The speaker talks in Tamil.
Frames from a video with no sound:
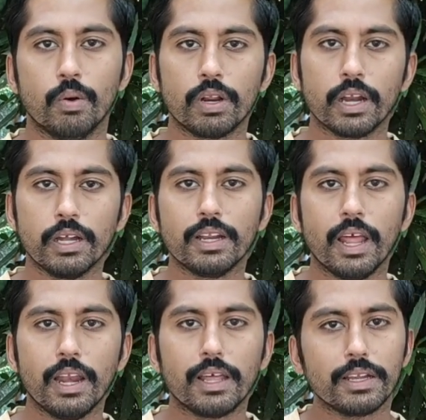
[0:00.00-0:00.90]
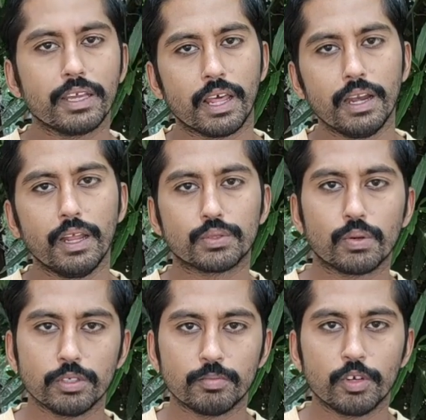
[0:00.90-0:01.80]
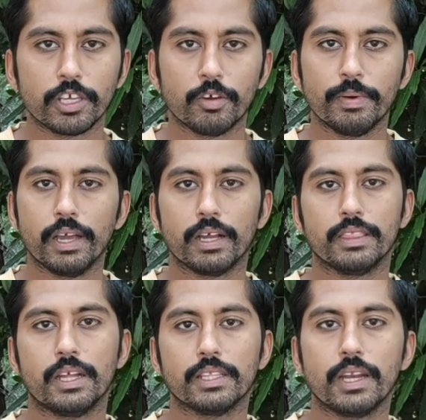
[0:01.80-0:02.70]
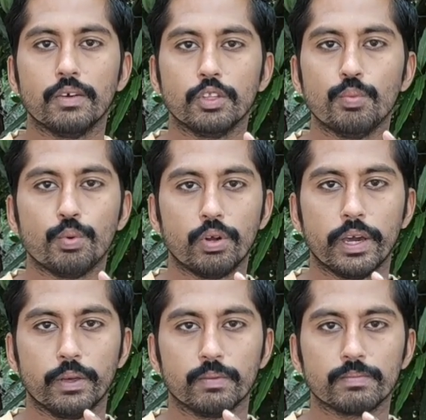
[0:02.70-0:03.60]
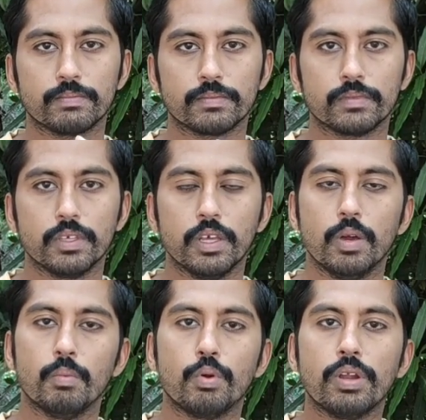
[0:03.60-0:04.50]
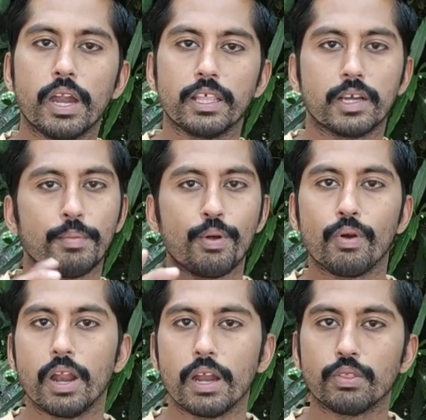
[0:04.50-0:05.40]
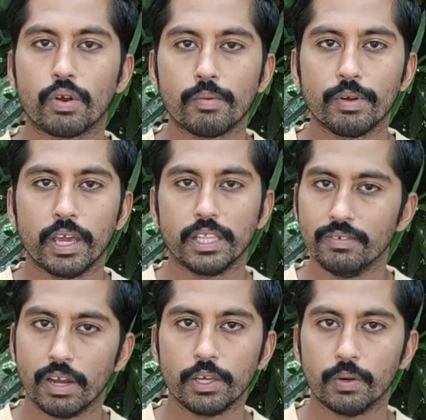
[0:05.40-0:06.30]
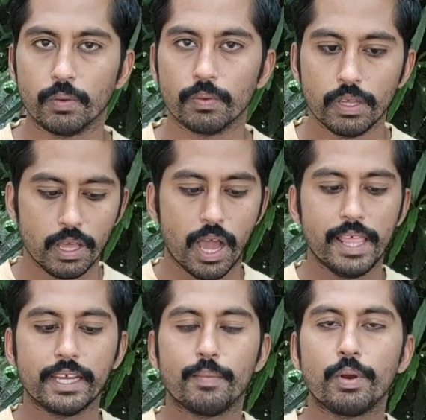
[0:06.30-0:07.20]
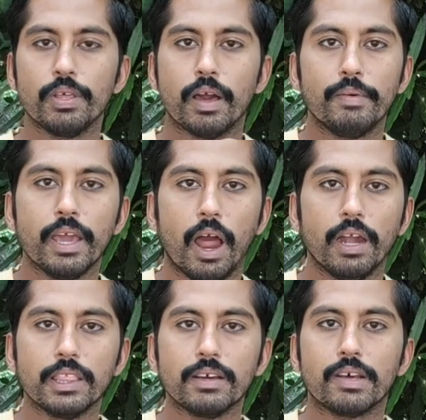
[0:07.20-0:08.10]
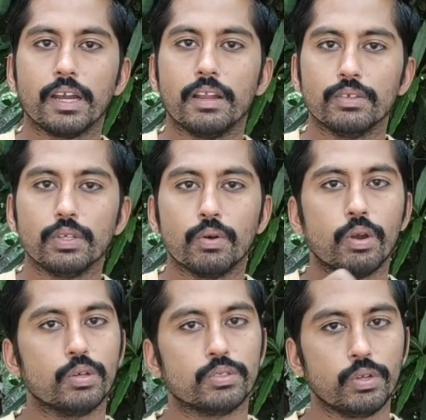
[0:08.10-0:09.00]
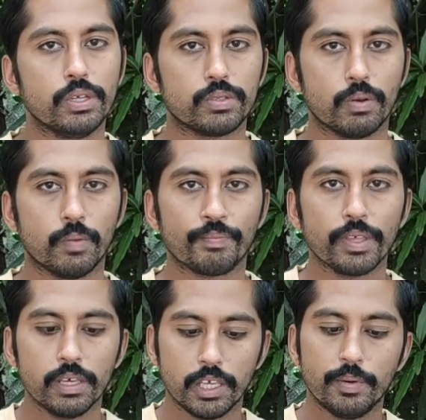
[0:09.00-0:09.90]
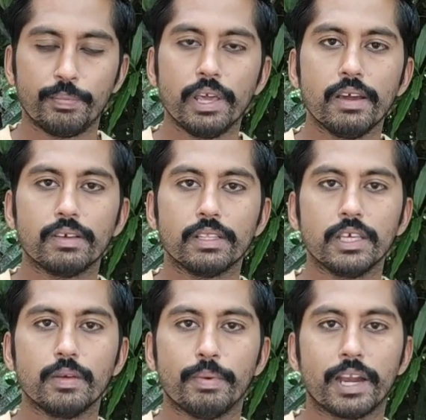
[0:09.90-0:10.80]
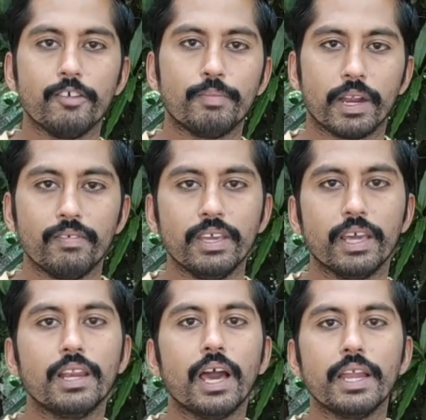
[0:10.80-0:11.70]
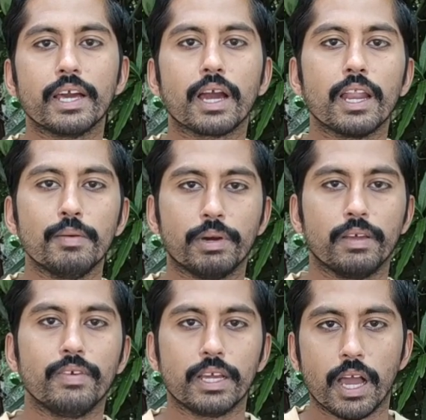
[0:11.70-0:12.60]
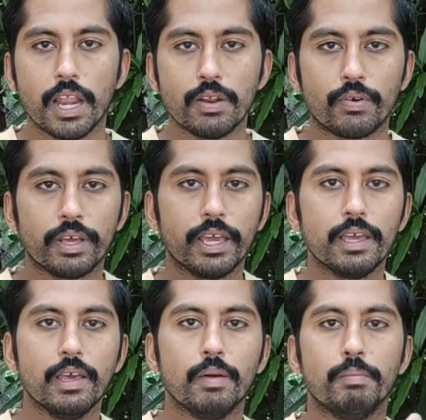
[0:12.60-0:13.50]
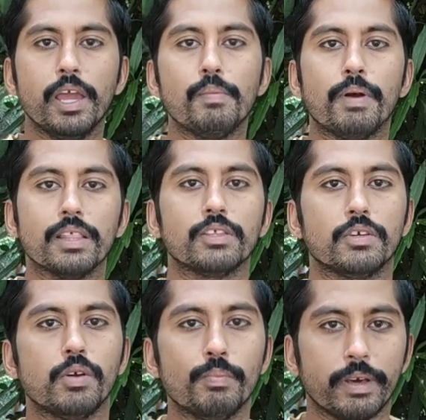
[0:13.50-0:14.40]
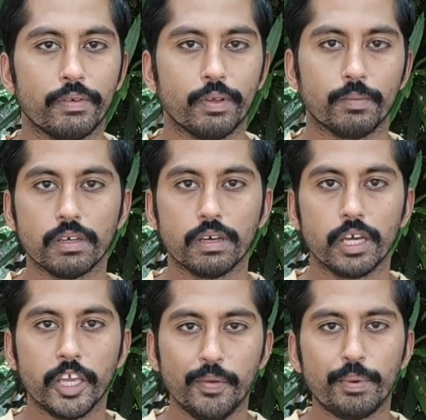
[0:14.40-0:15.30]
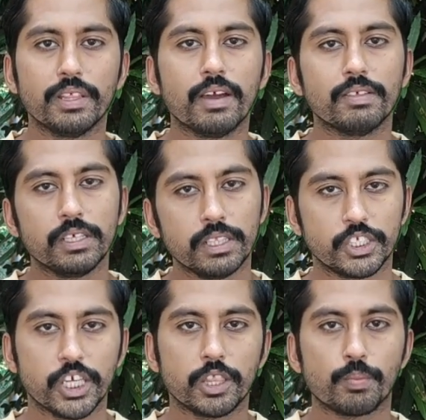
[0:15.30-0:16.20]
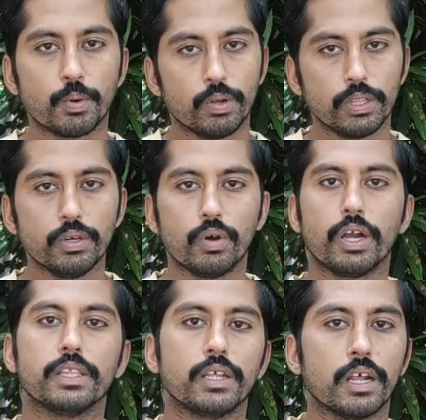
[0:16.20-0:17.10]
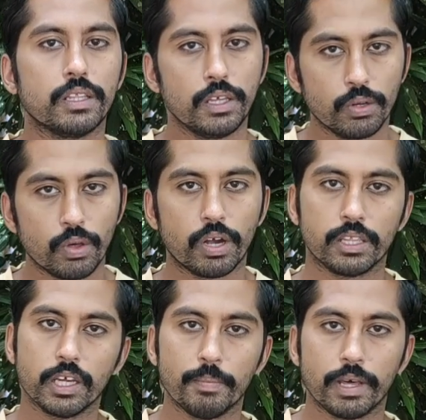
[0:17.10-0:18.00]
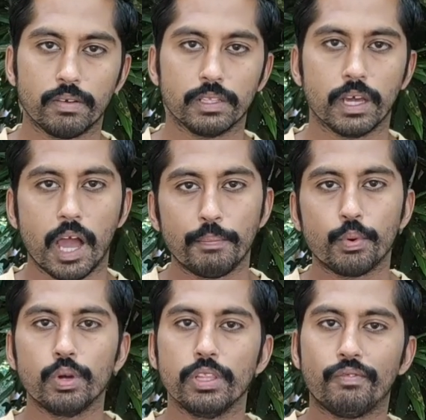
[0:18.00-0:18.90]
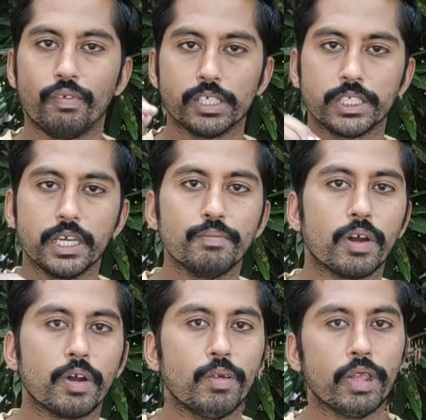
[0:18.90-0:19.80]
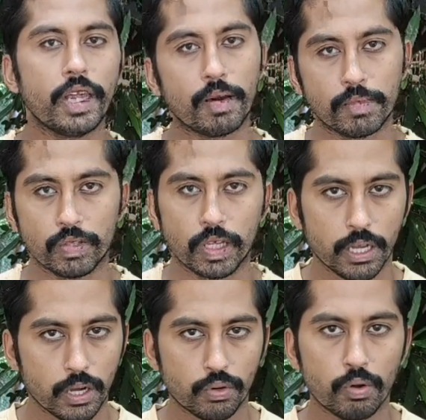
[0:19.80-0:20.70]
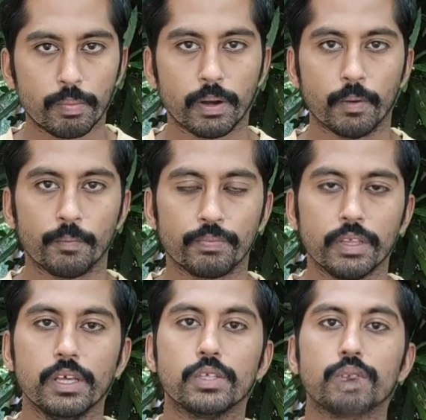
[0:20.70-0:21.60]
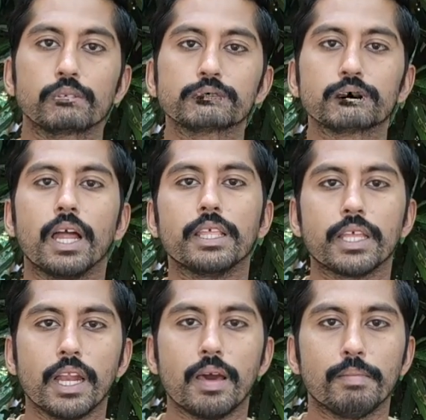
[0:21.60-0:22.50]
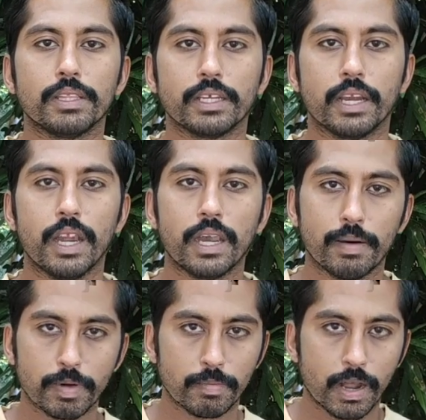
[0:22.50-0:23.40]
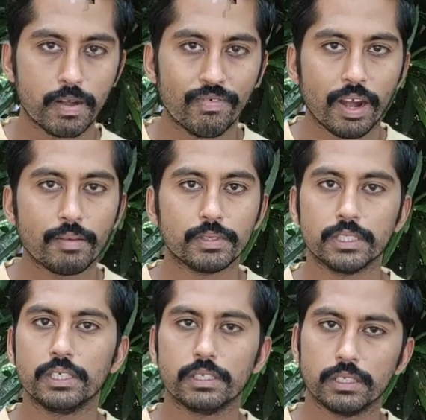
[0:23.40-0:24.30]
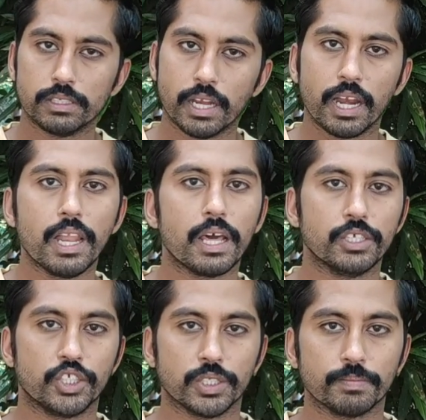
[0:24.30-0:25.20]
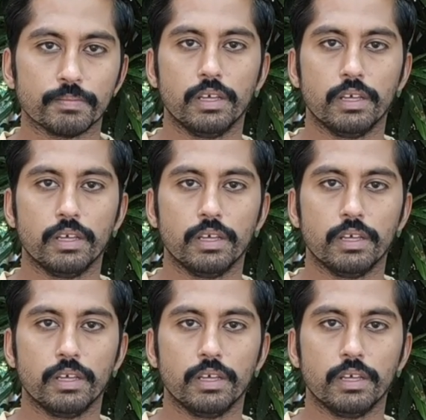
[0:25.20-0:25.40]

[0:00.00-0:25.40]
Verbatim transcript: ஒரு ரெண்டு நாள்ல நீங்க நல்லா சொரிஞ்சு முடிக்கவுமே அந்த இடத்துல வந்து புண்ணாயிரும் புண்ணானதுக்கு அப்புறம் உங்களால தொட முடியாது வலிக்கும் அதுக்கப்புறம் இது அப்படியே அடுத்த விரல்ல வந்து உங்களுக்கு சொரிய சொல்லும் இப்படியே வந்து இது பரவி பரவி எல்லா இடங்கள்லையும் பரவி காலினுடைய மேல் பாதத்துக்கும் பரவிடும் இப்படிதான் வந்து இந்த சேத்து புண்ணு வந்து ஒரு இடத்துல இருந்து இன்னொரு இடத்துக்கு பரவுது அப்போ இதை ஃபர்ஸ்ட் டைம் வரும்போதே நம்ம வந்து கண்ட்ரோல் பண்ணணும் இப்போ அந்த எல்லாம் பார்த்தீங்கன்னா நம்ம மண் வளம் வந்து நல்லா இருந்துச்சு